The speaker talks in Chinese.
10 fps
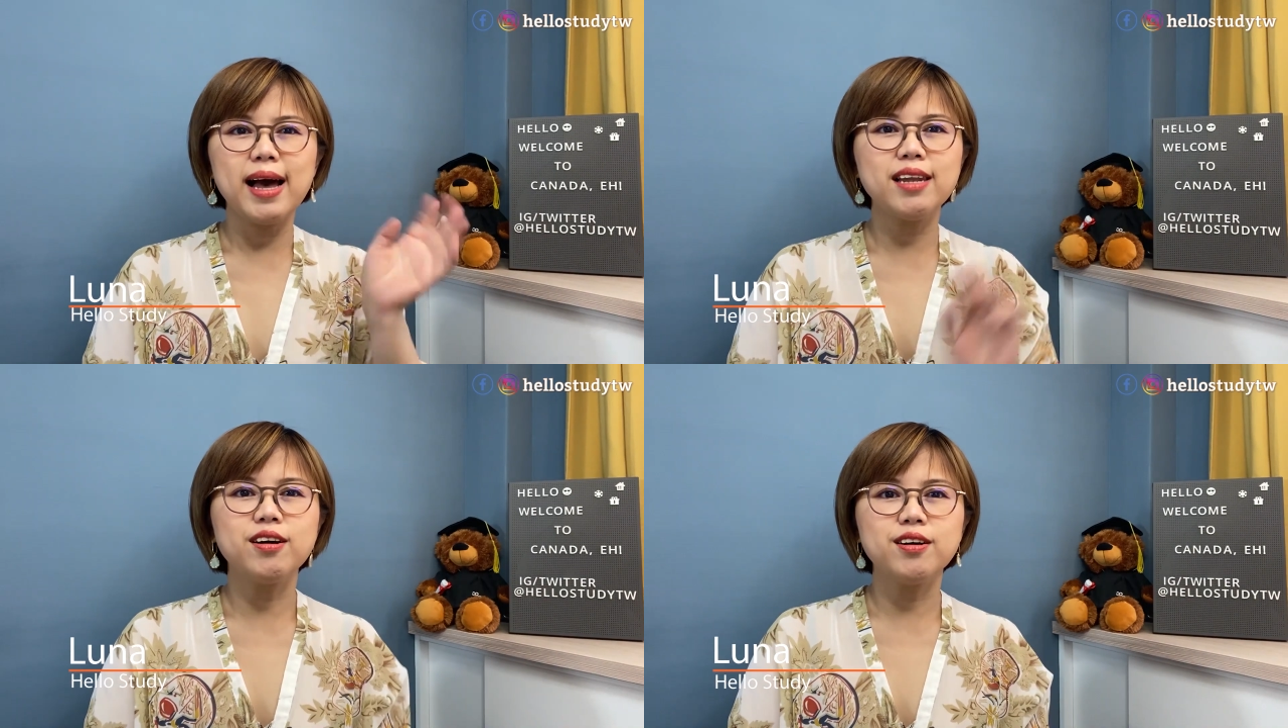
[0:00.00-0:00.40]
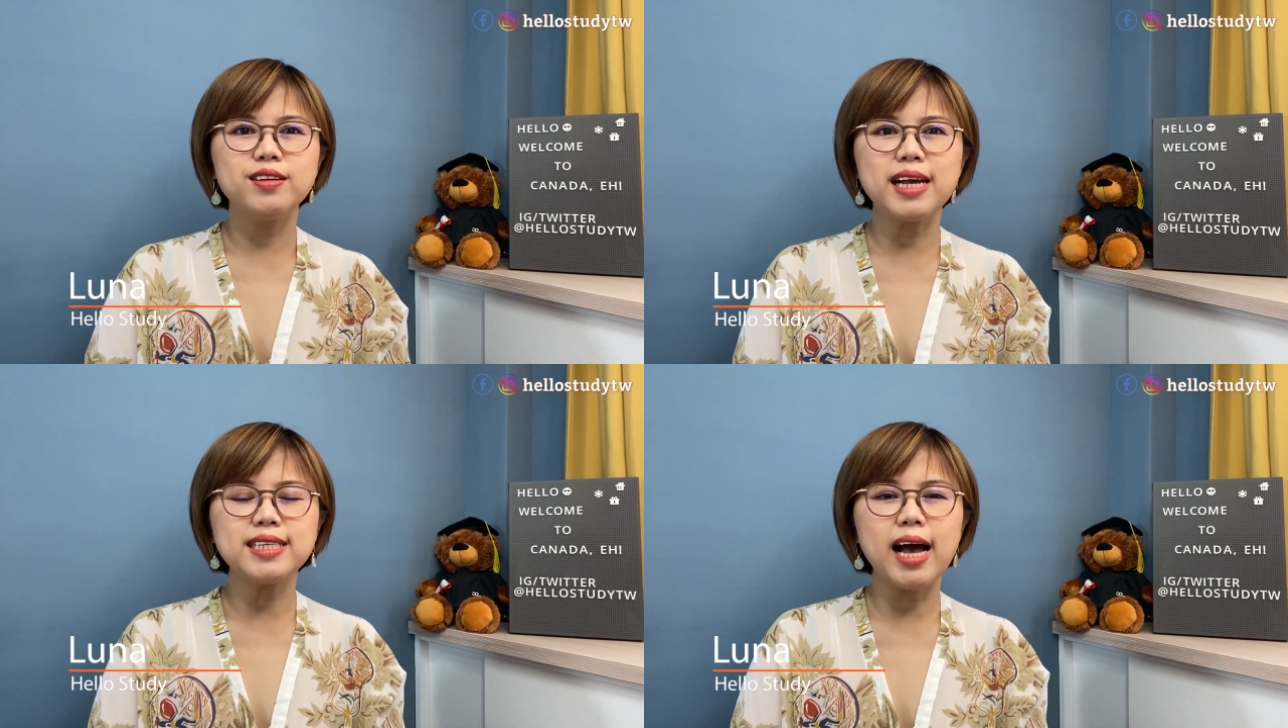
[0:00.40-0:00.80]

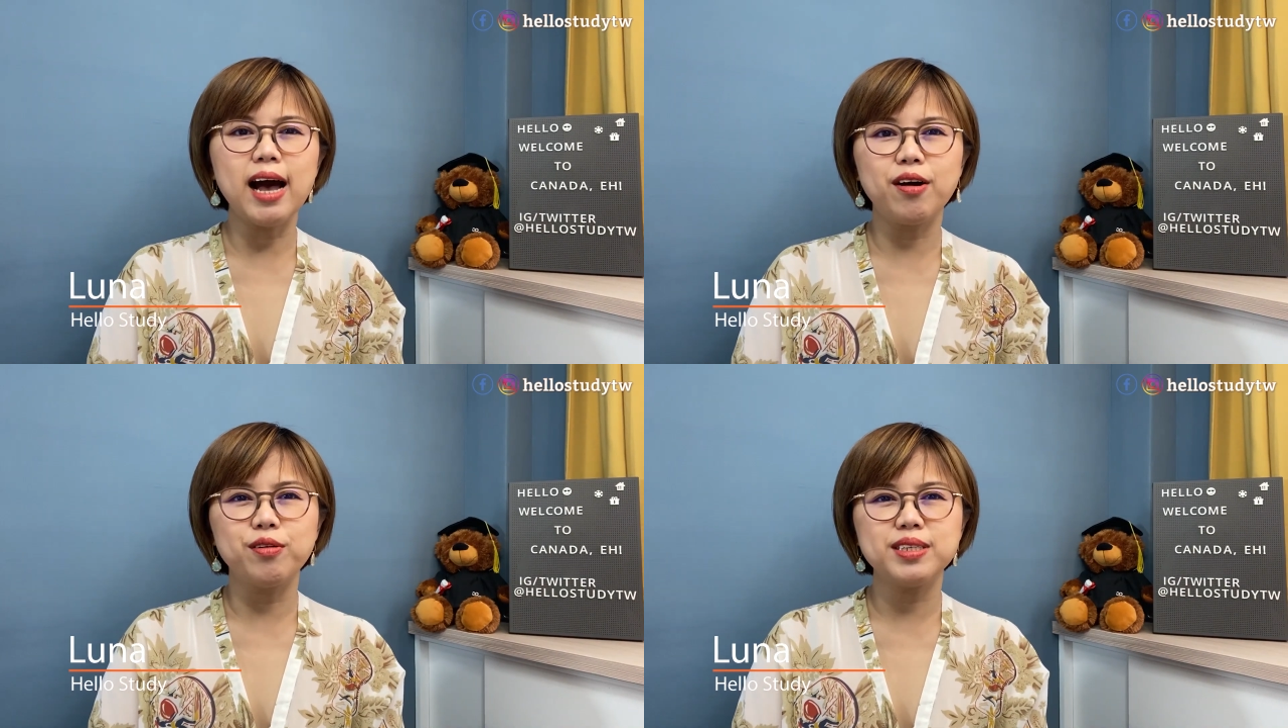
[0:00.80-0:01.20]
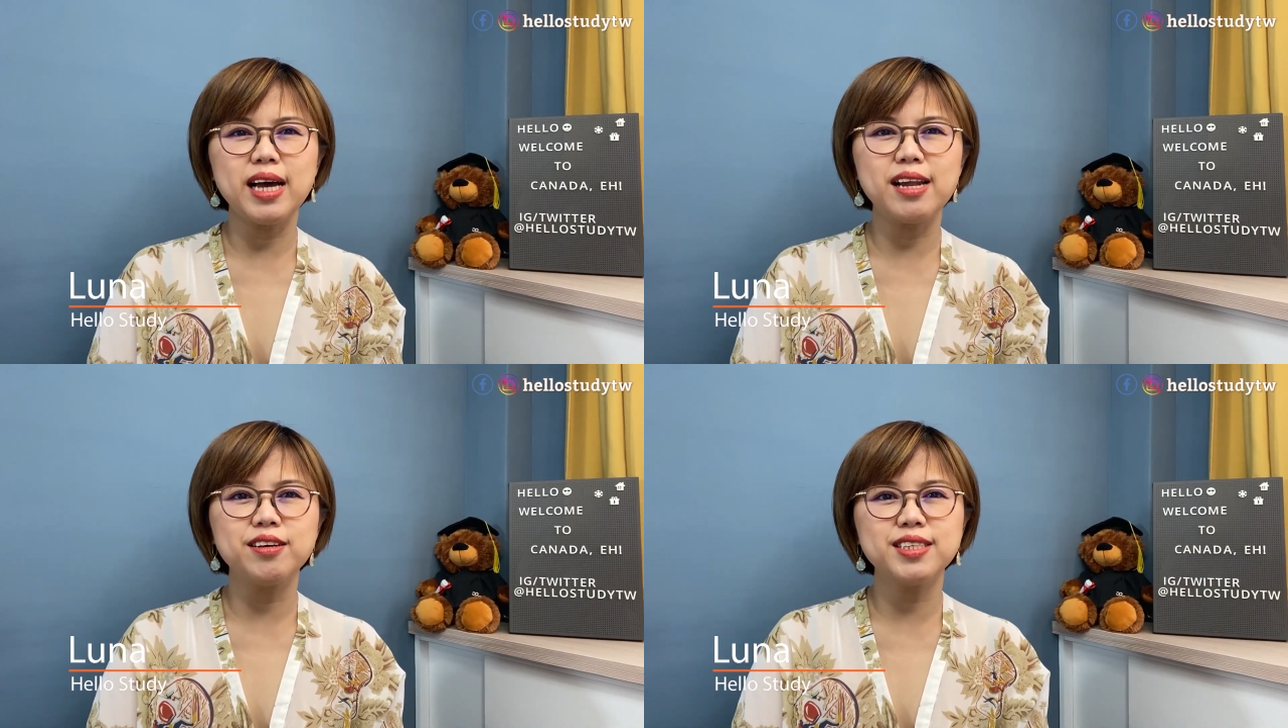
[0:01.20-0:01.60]
Hello， 大家好，我是
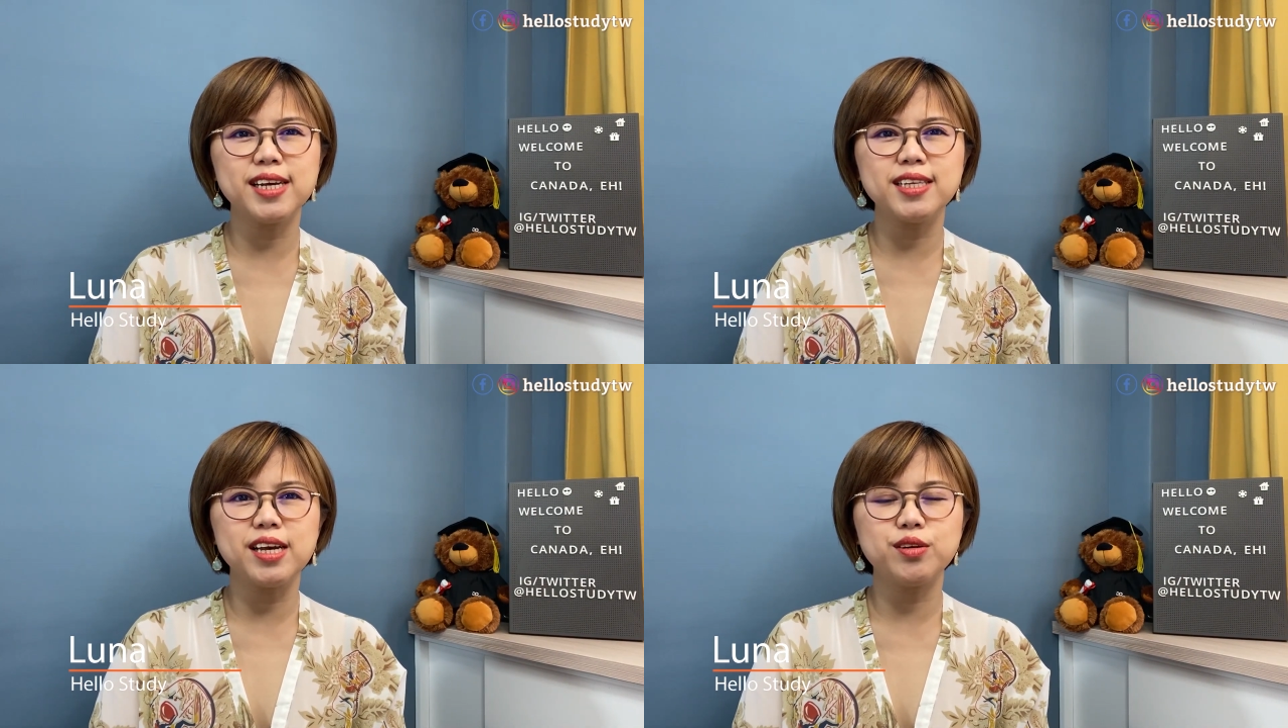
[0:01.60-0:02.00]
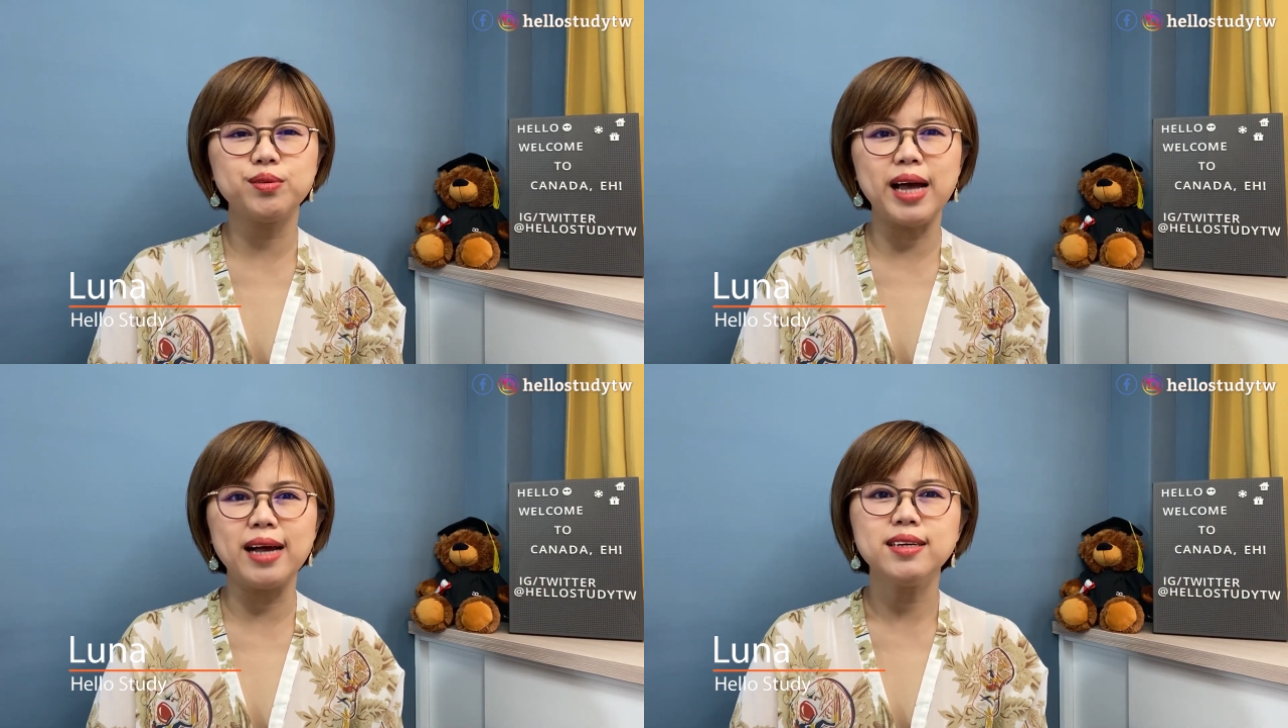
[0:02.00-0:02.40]
Hello 蛇蝶
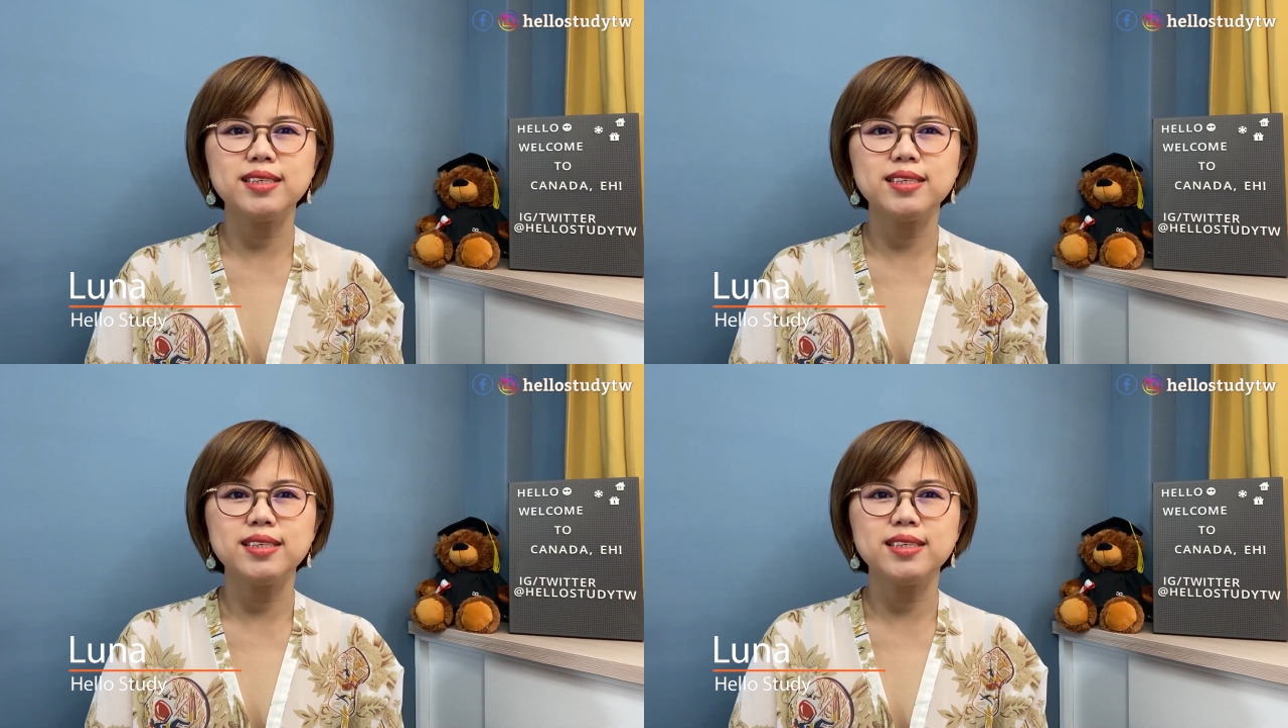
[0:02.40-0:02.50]
Luna，